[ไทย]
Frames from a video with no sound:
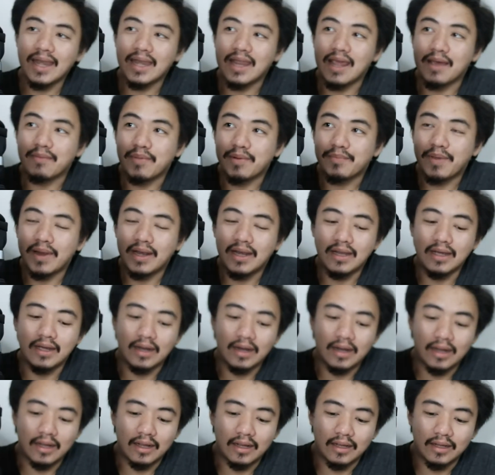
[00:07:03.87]
เนี่ย มันเป็นหนึ่ง
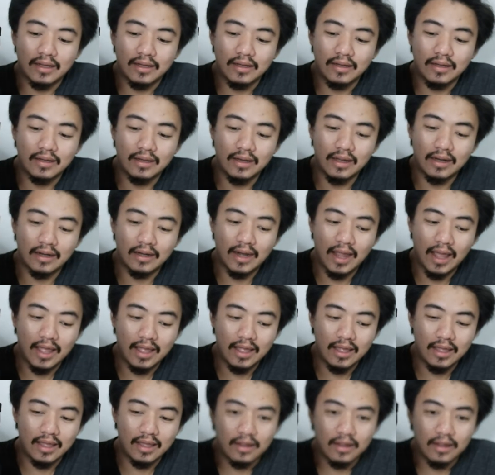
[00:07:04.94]
หนึ่งใน
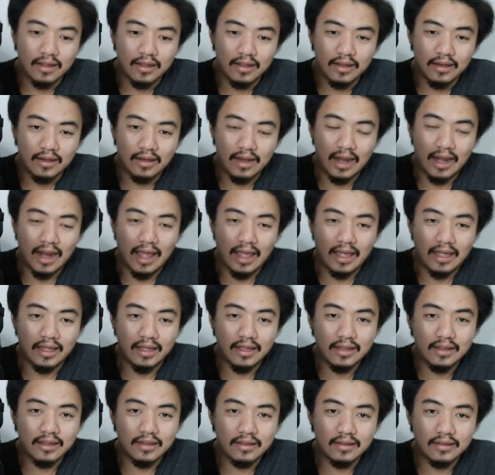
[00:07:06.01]
หลาย
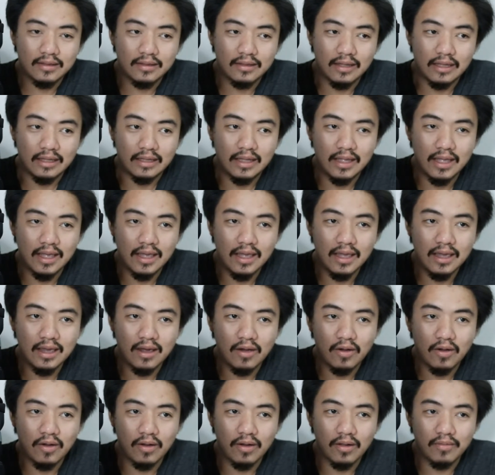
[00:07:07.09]
ๆ สิ่งที่
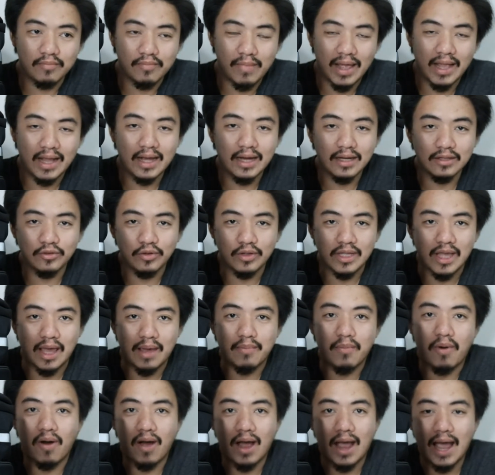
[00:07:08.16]
ไบเกอร์ ส่วนใหญ่
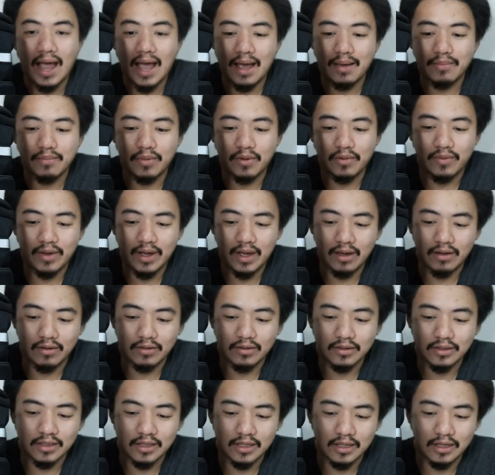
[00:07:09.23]
มองข้าม เพราะว่าเขา
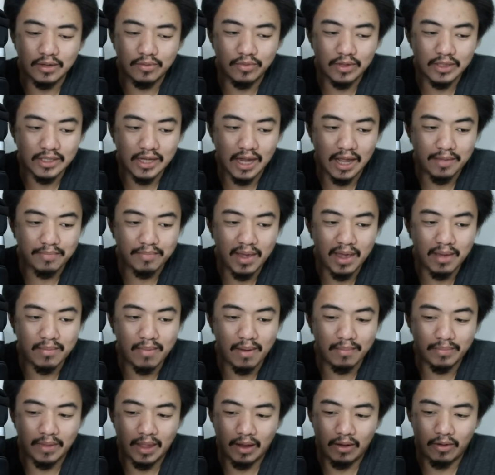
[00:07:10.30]
ก็จะคิดว่าใช้เป้แบ
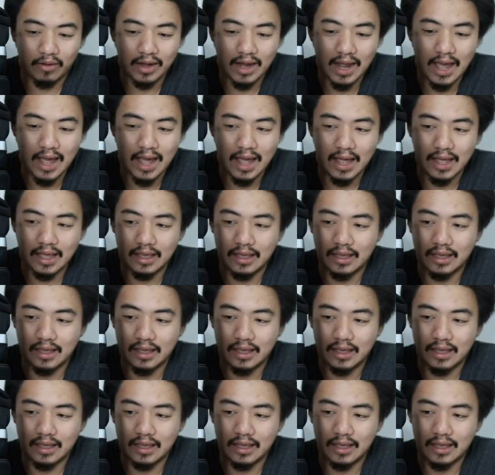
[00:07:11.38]
บไหนก็ได้